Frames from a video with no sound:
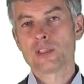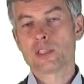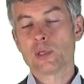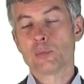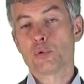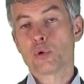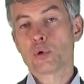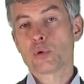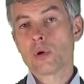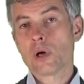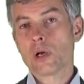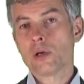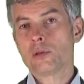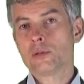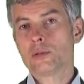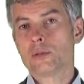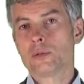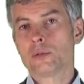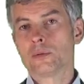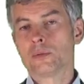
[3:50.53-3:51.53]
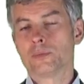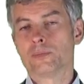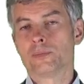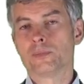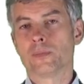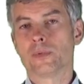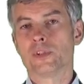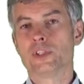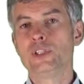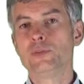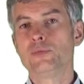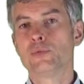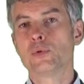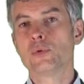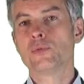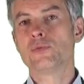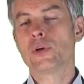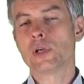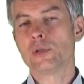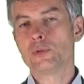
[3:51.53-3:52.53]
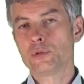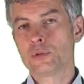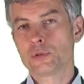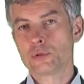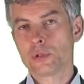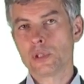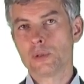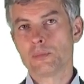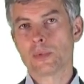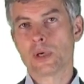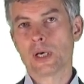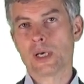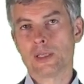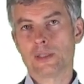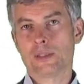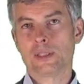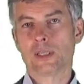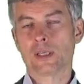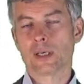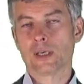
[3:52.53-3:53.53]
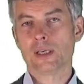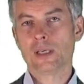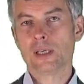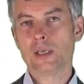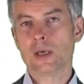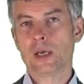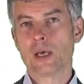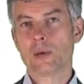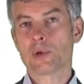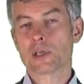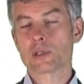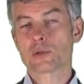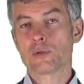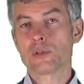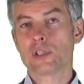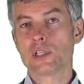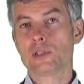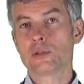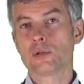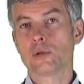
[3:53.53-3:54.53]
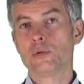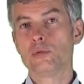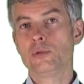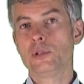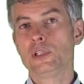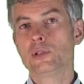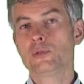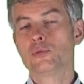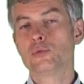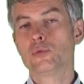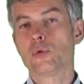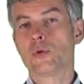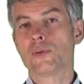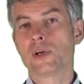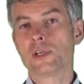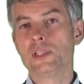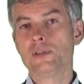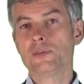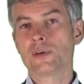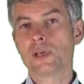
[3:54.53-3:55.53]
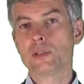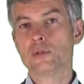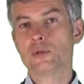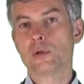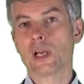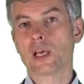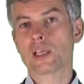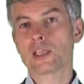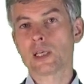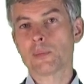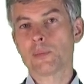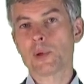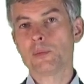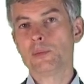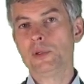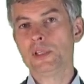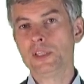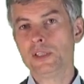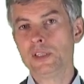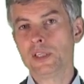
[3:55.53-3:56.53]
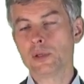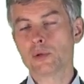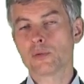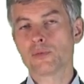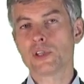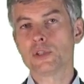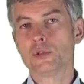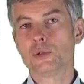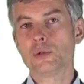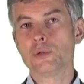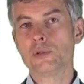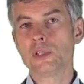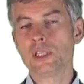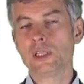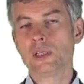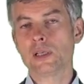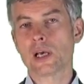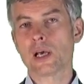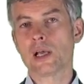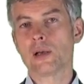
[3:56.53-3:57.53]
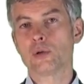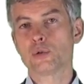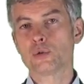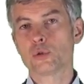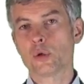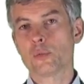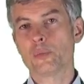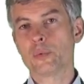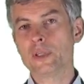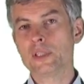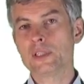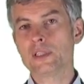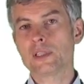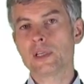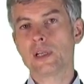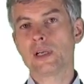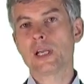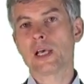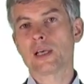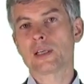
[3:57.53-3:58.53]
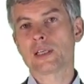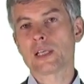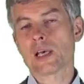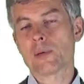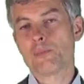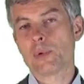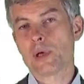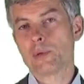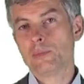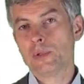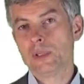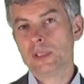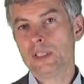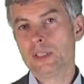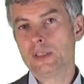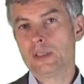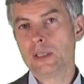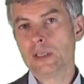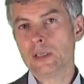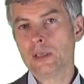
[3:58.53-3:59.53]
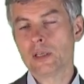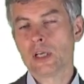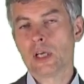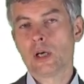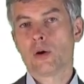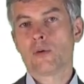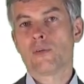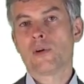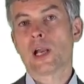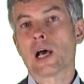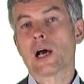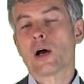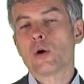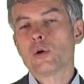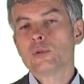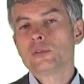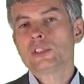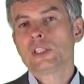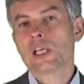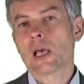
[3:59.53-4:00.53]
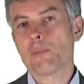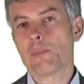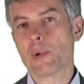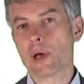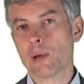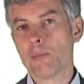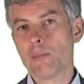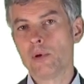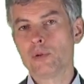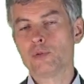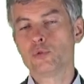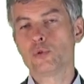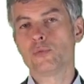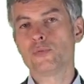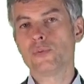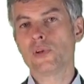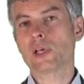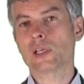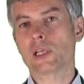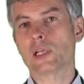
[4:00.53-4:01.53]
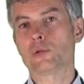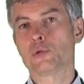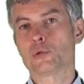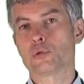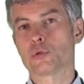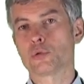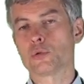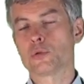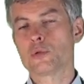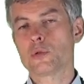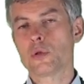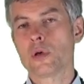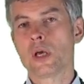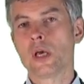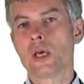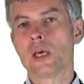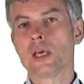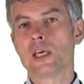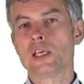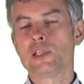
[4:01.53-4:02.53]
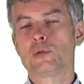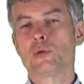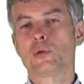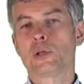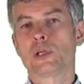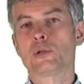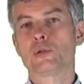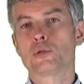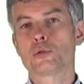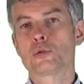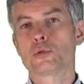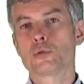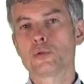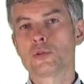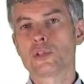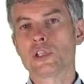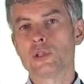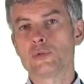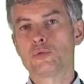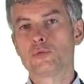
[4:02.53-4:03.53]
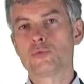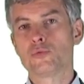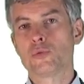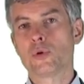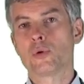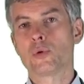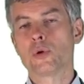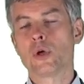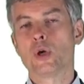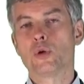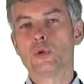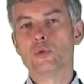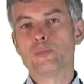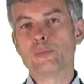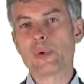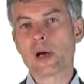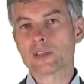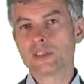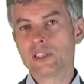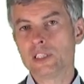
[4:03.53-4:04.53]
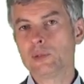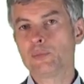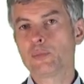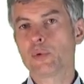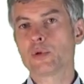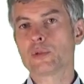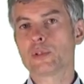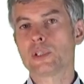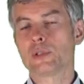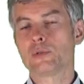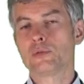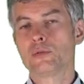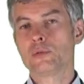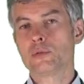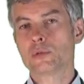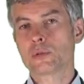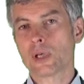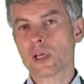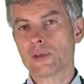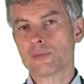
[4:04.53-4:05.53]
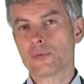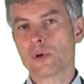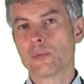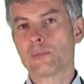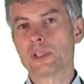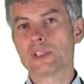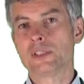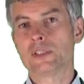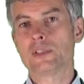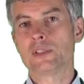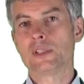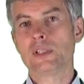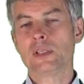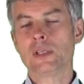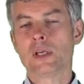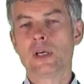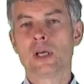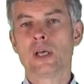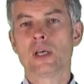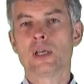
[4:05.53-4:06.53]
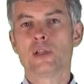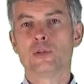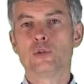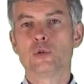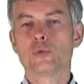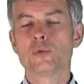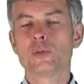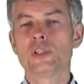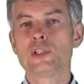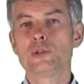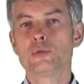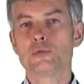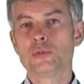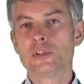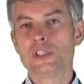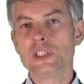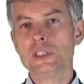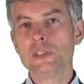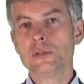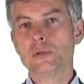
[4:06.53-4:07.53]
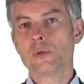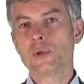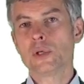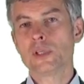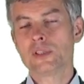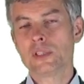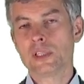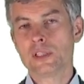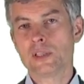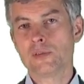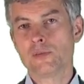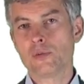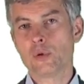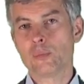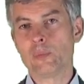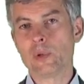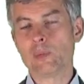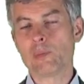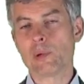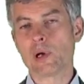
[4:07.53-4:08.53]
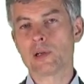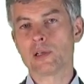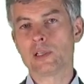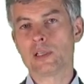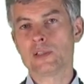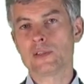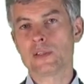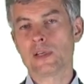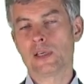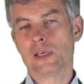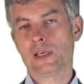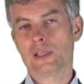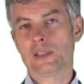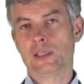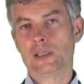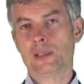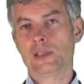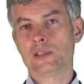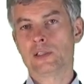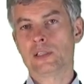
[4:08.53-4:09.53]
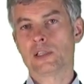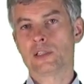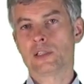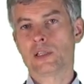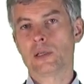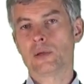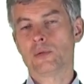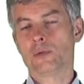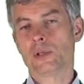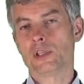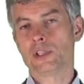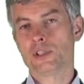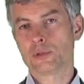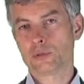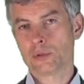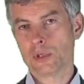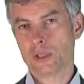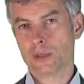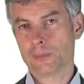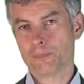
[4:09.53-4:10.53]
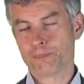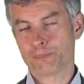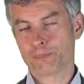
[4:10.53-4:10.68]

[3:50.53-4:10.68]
C'est pourquoi le niveau Value Stream a été créé, parce que c'est celui où on va livrer de la capacité, on va donner à l'entreprise la capacité, on la rendre capable de faire quelque chose, et ce quelque chose, c'est souvent une partie de processus informatisé dont les outils ont été développés par les ART, les Agile Release Trainers.